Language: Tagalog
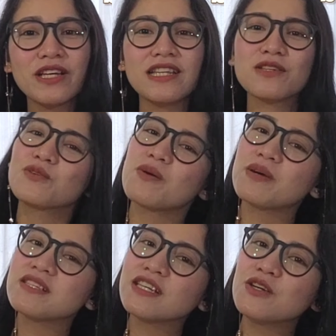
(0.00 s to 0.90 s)
And kung
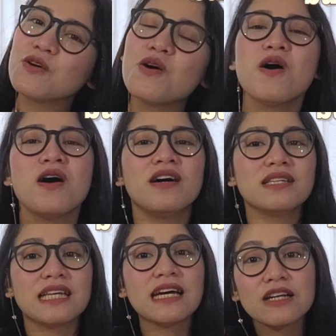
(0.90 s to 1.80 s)
napansin nyo,
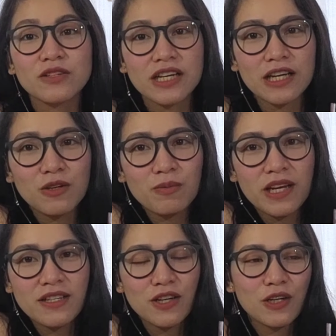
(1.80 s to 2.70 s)
tinanggal ko na rin yung
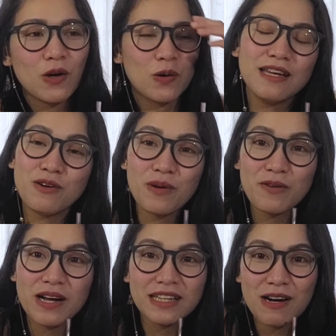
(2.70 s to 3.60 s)
blazer ko. Anyway,
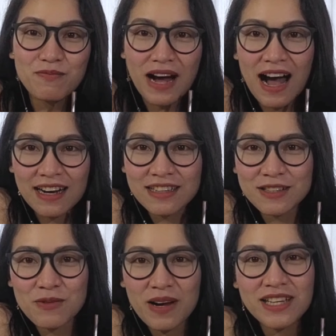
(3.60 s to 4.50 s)
welcome back
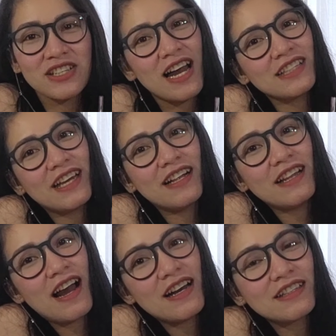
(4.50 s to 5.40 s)
to my channel.
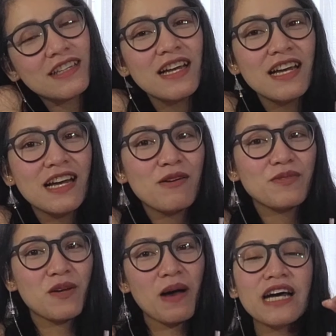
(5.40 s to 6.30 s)
At
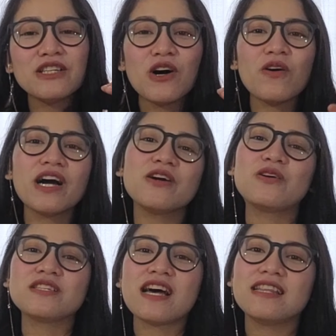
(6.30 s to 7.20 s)
samahan nyo ako
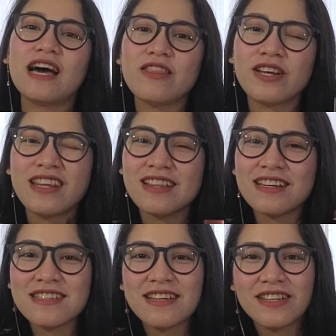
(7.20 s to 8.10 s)
ngayon sa another Tita
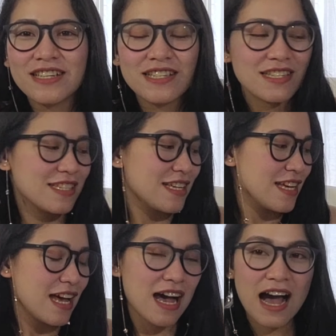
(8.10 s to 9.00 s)
Series
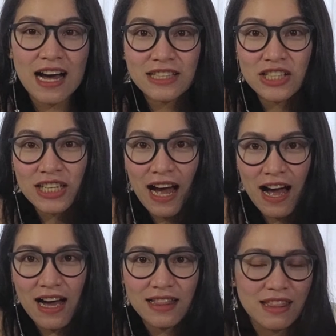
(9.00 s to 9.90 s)
at
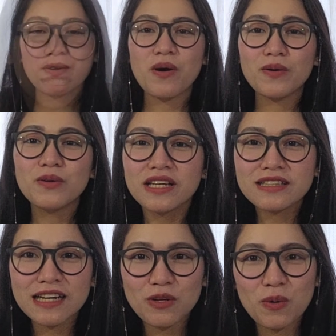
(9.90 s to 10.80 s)
chikahan. So, ang
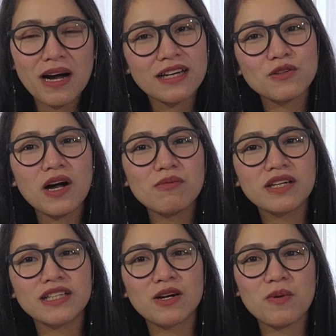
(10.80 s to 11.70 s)
unang tanong, bakit ko nga ba
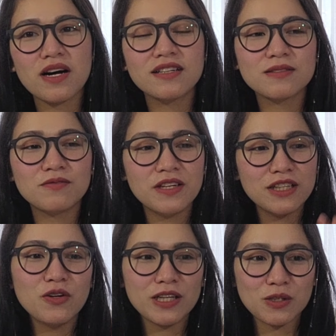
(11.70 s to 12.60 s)
ginawang
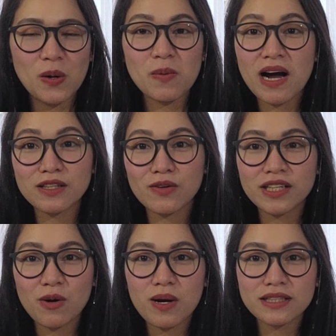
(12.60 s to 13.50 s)
video ito o bakit ko
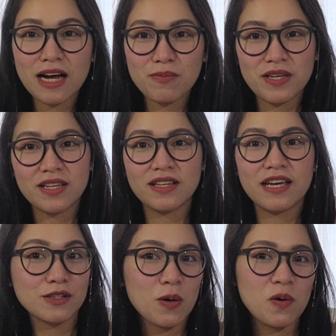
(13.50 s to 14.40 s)
ginawang topic
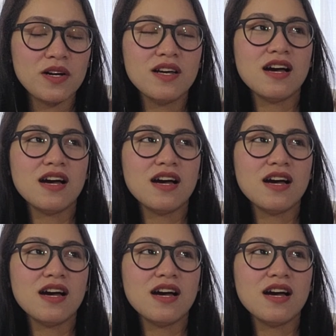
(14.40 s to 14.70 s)
ito?